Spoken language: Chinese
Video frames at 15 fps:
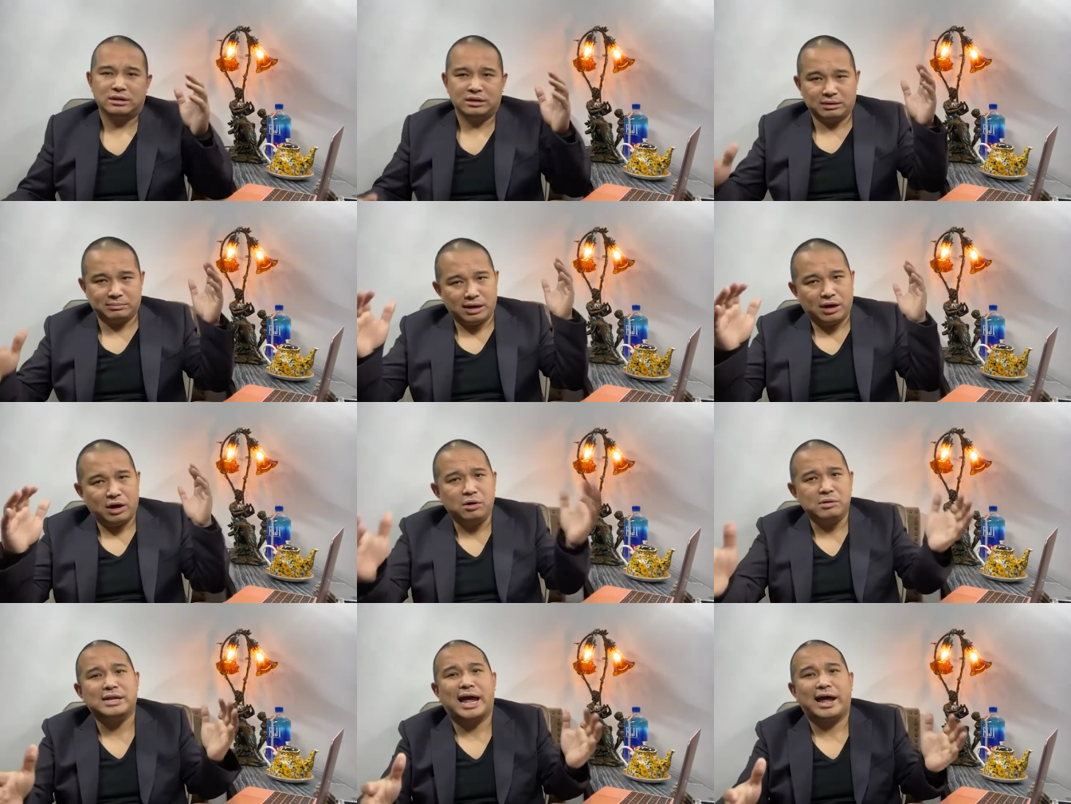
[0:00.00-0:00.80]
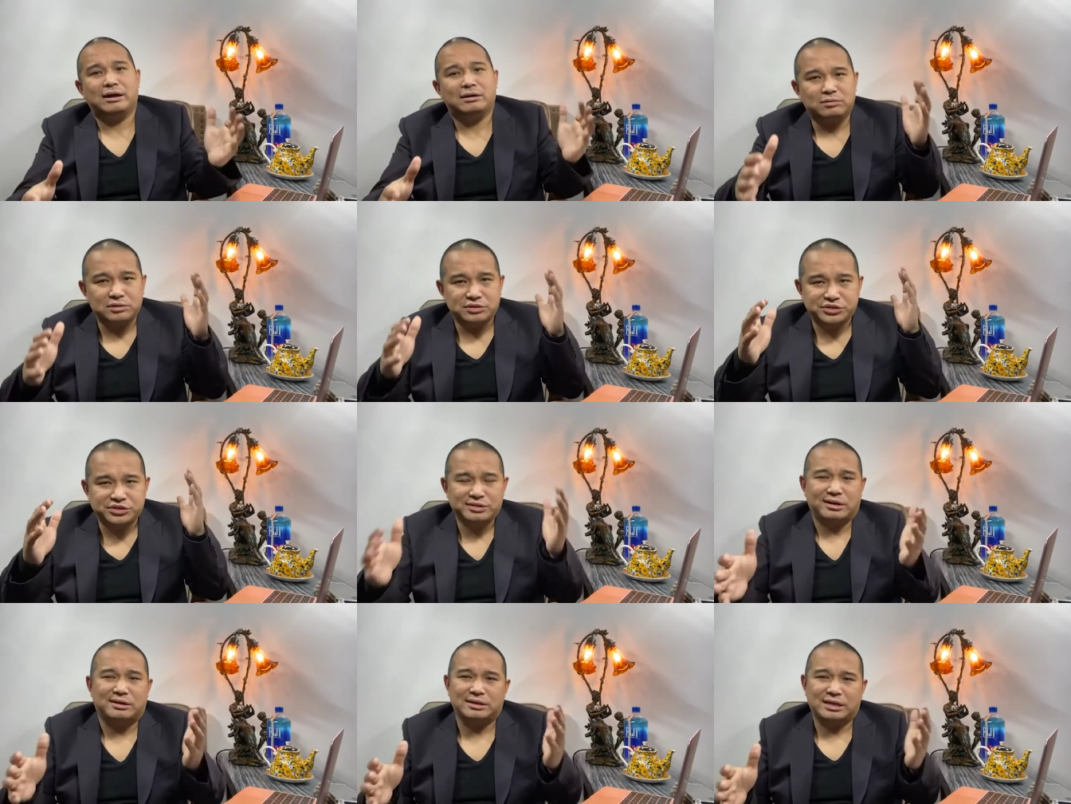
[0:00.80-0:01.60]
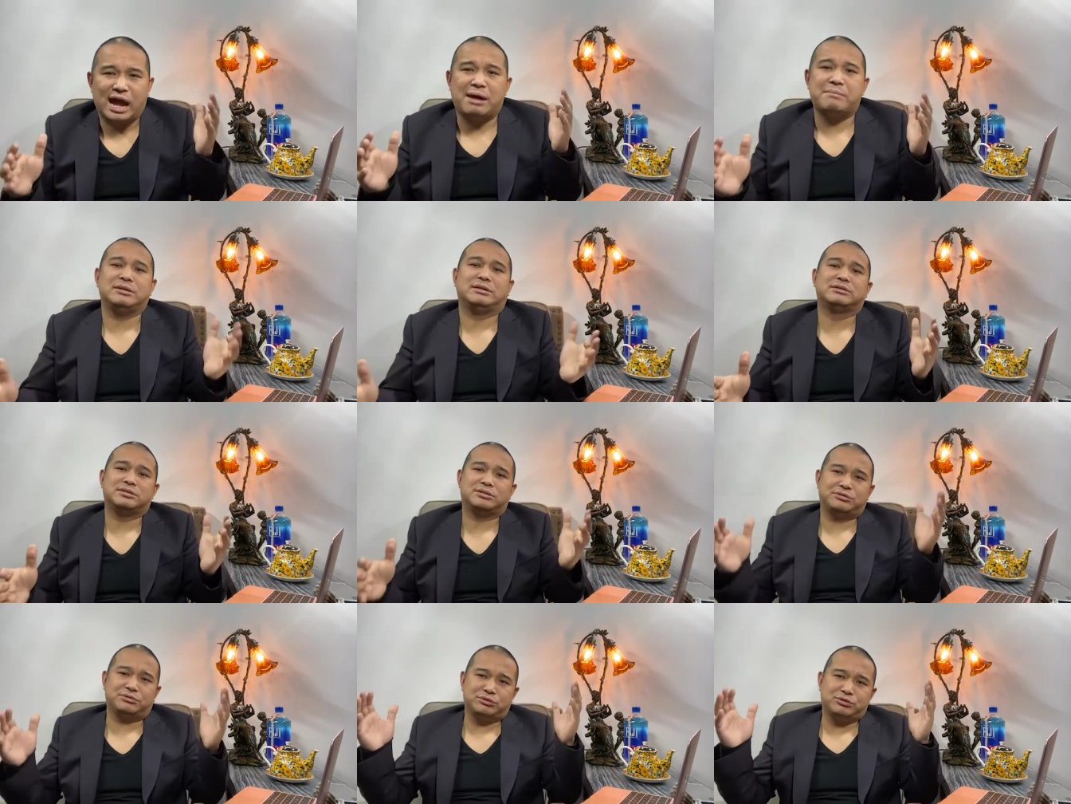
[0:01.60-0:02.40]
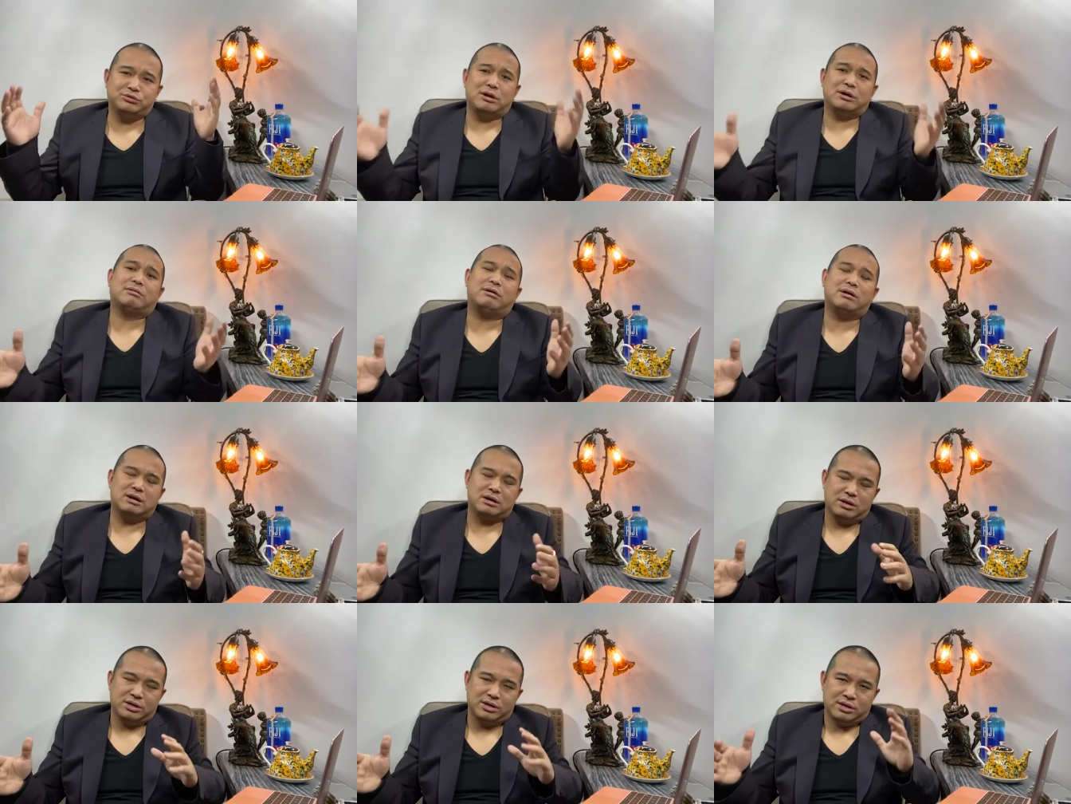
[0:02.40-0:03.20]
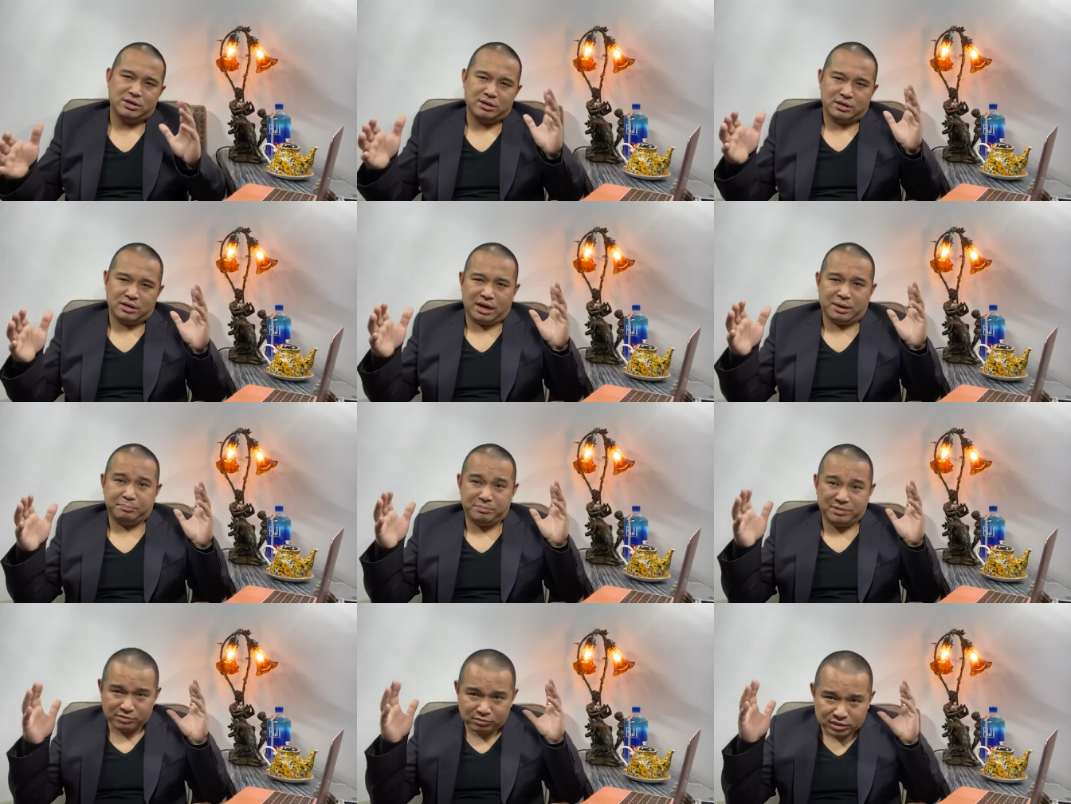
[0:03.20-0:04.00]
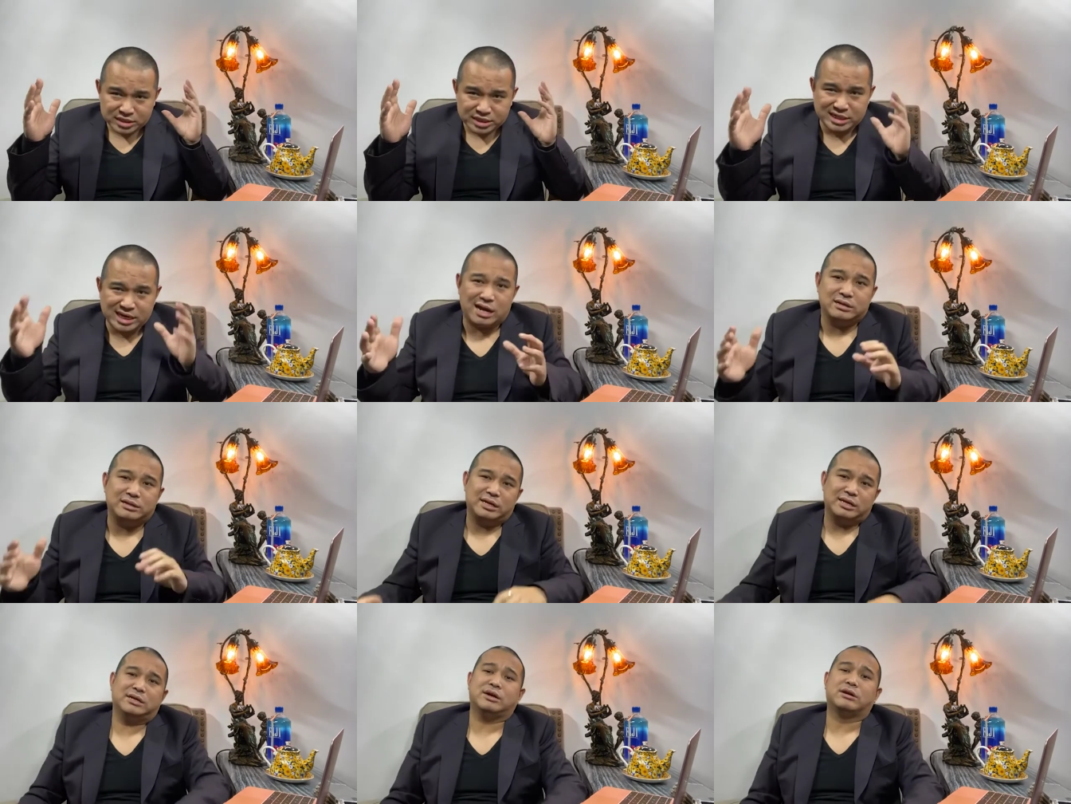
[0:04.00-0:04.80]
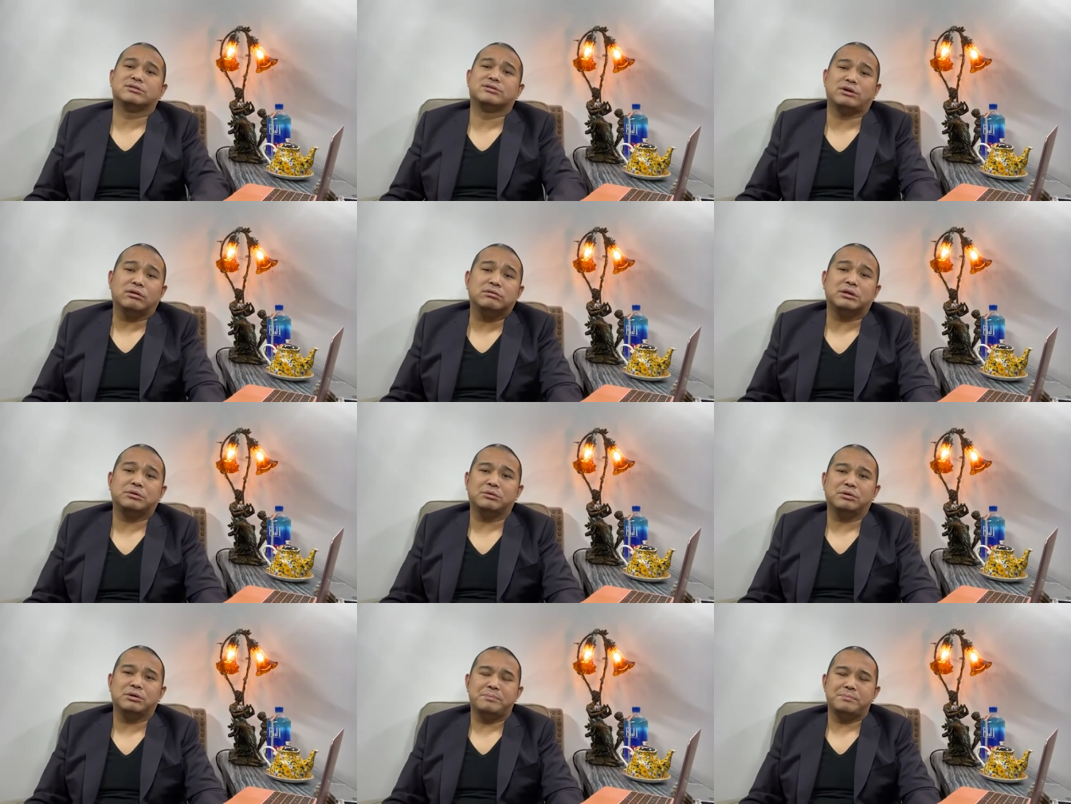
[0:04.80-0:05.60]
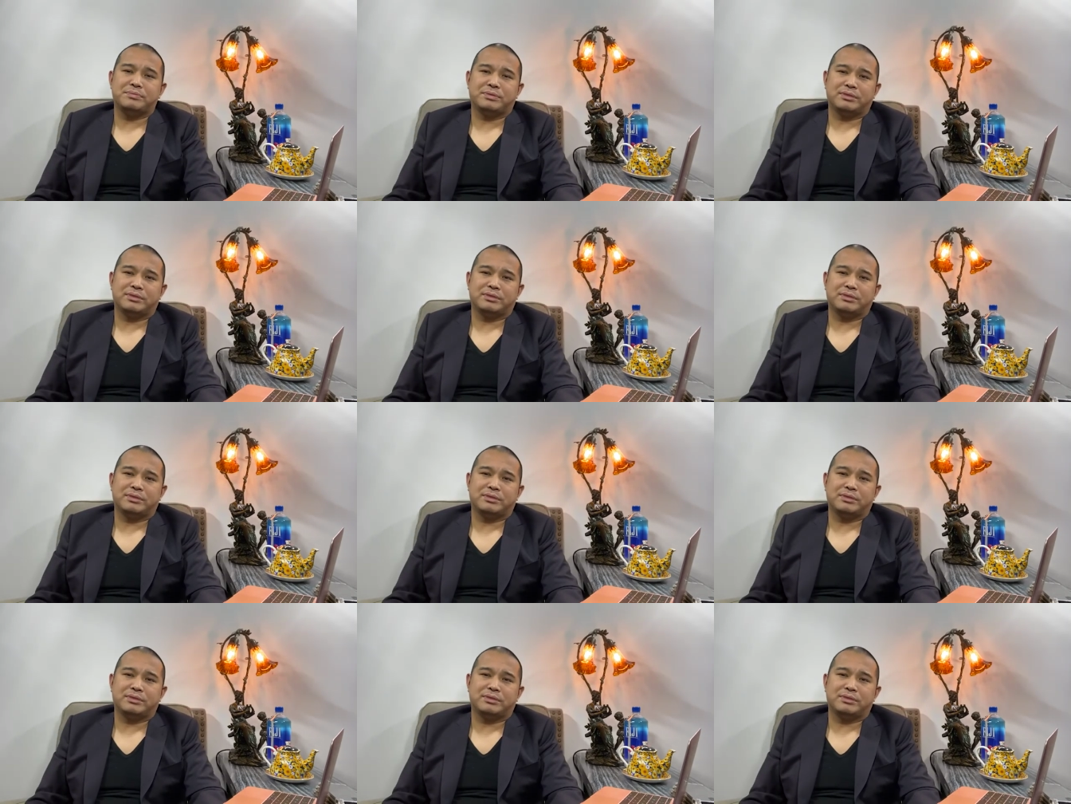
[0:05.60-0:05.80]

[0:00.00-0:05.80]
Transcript: 那么后来我知道他们的这种状况，啊，比我想的要糟得多，